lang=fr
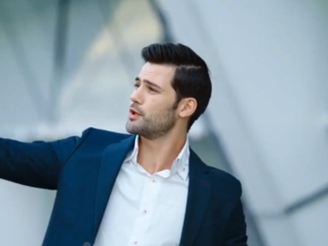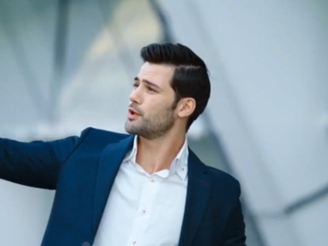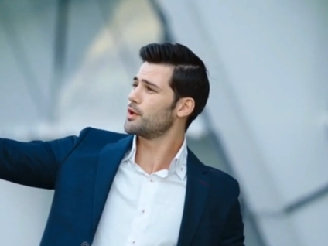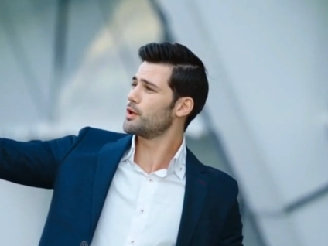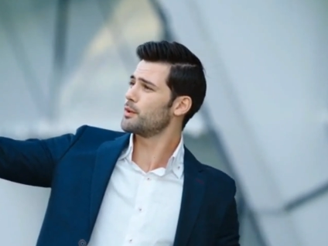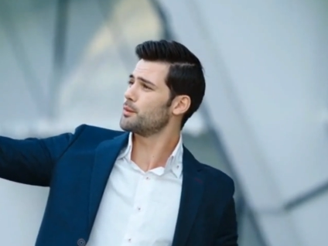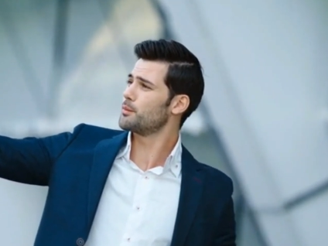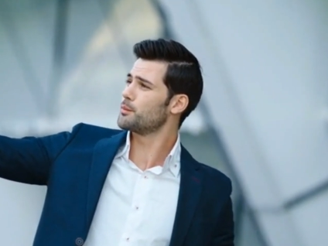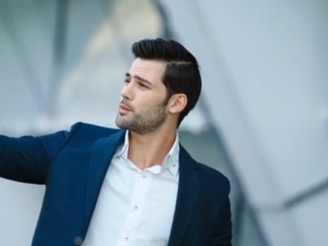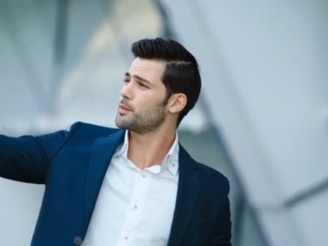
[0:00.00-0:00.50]

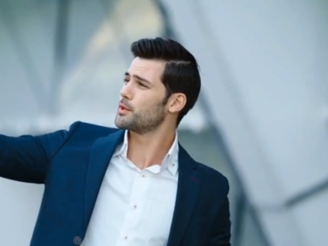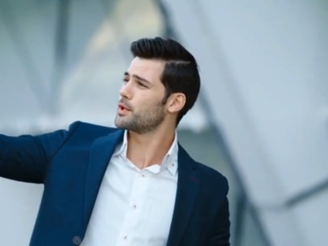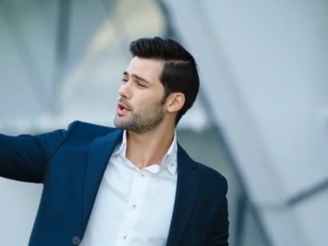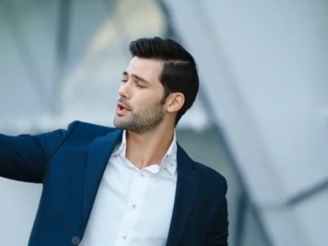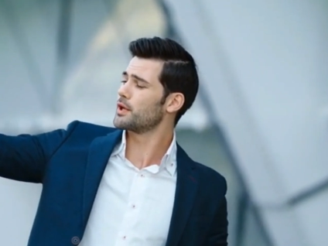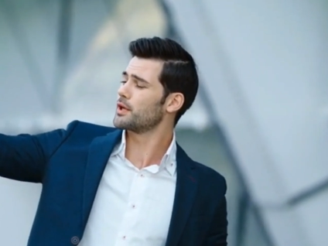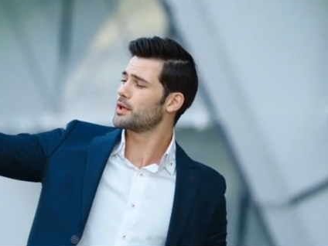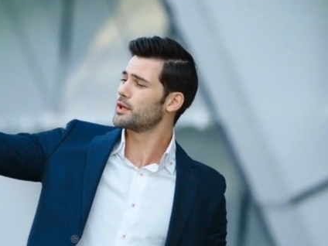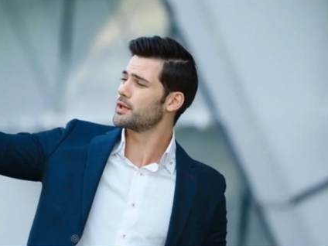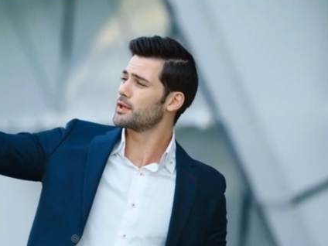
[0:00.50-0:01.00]
De fait,
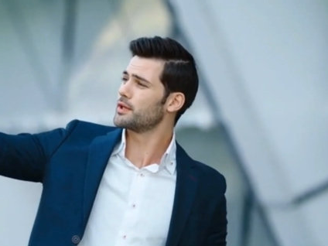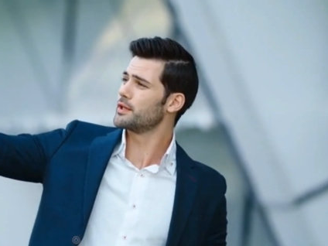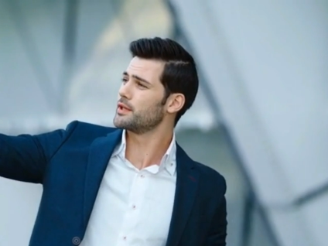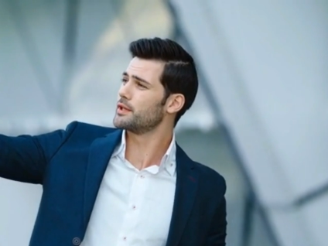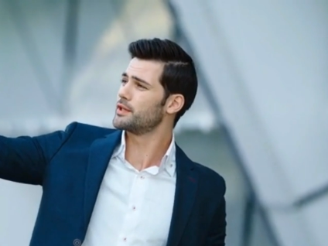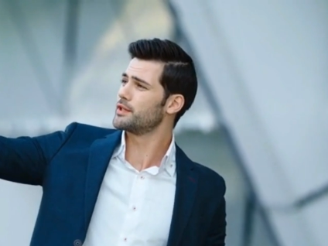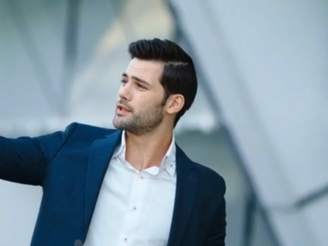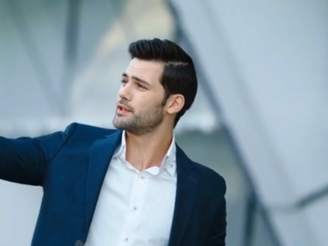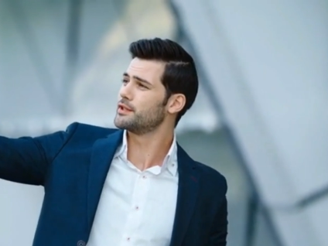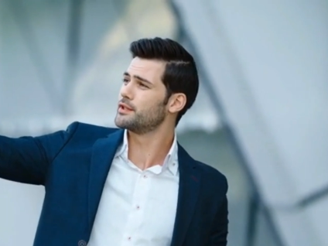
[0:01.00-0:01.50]

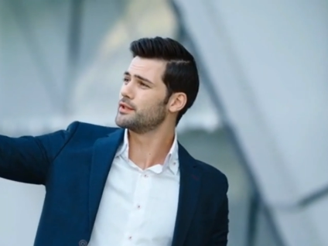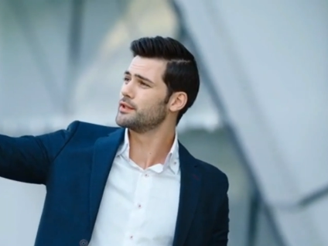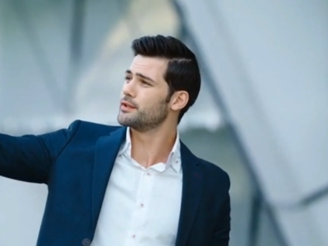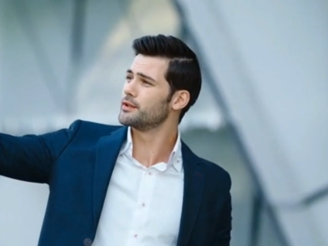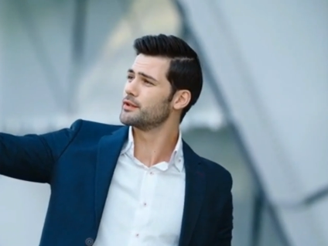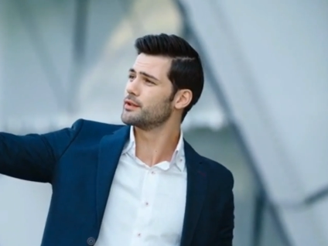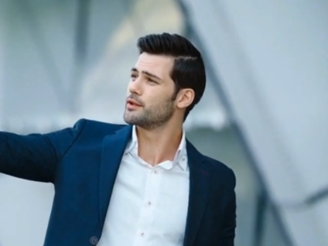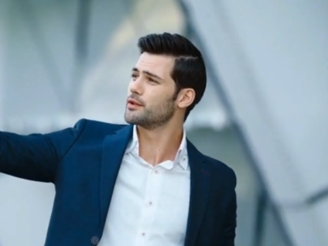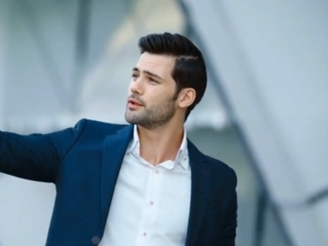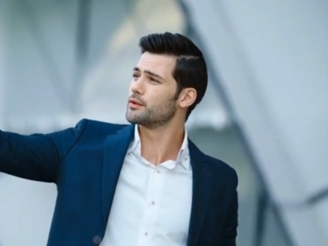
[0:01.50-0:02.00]
ils n'ont
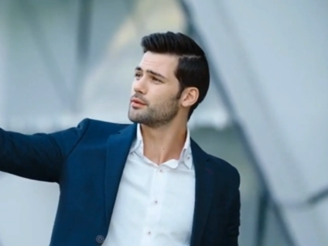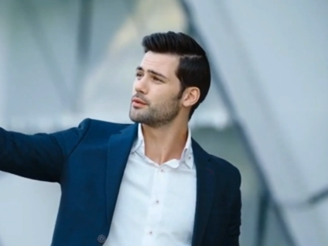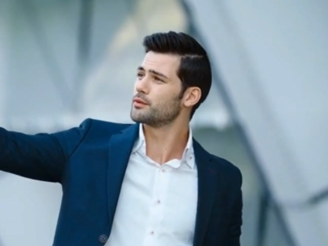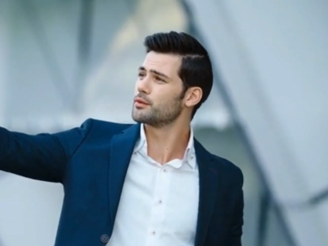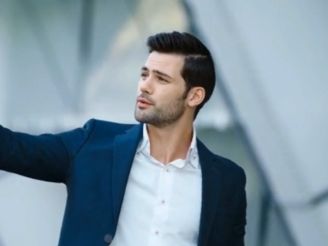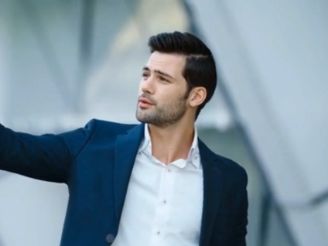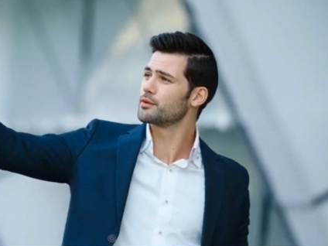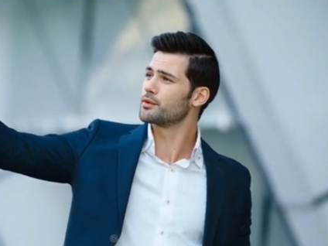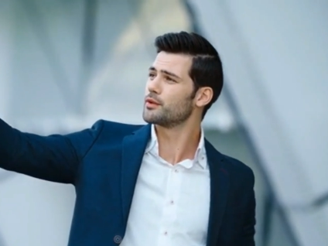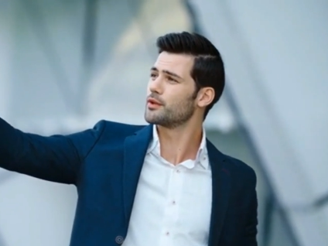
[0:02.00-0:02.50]
aucun
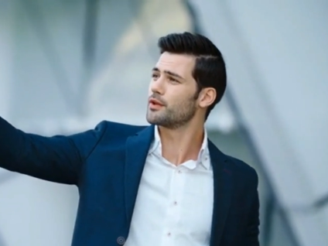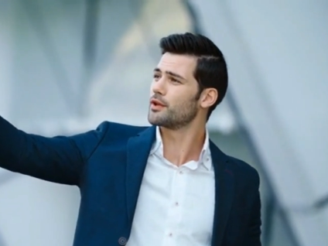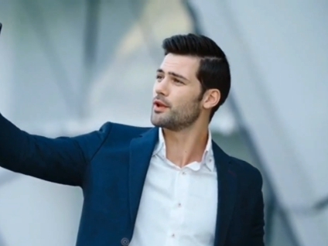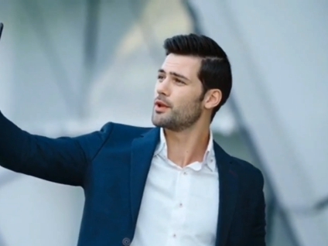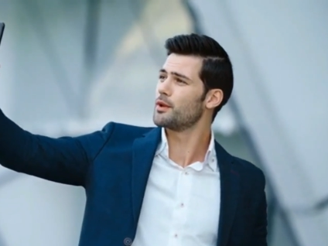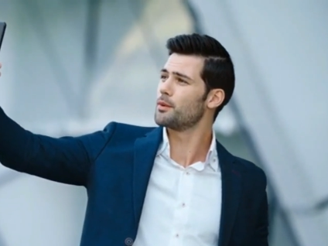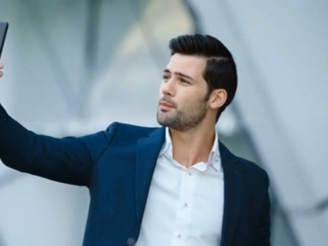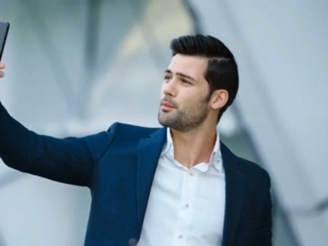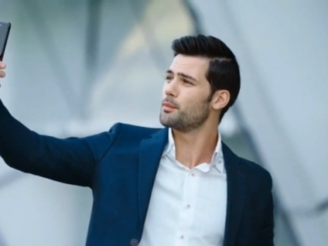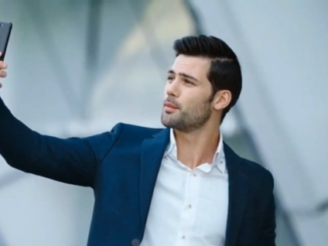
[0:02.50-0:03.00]
respect pour
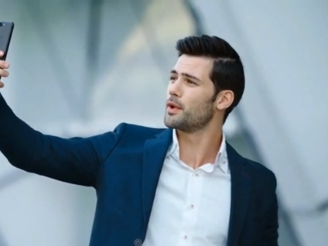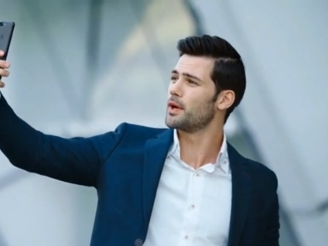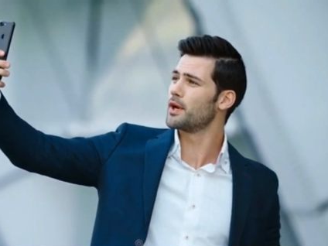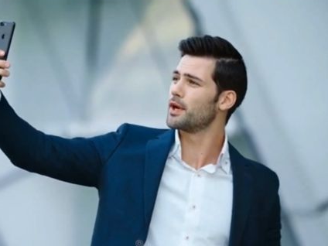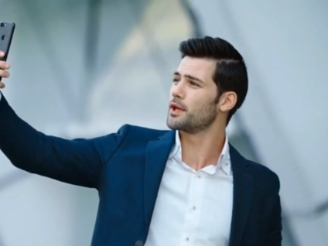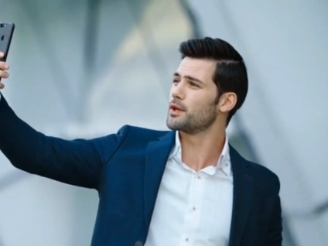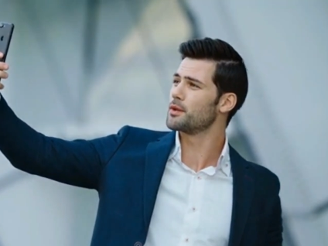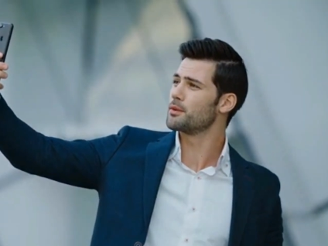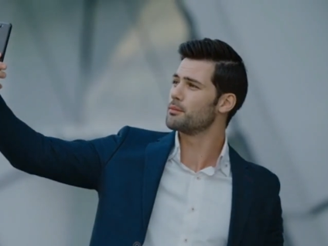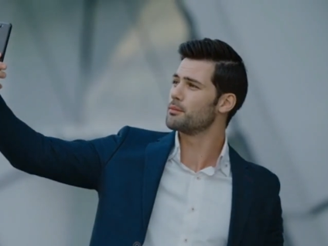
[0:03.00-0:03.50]
les autres.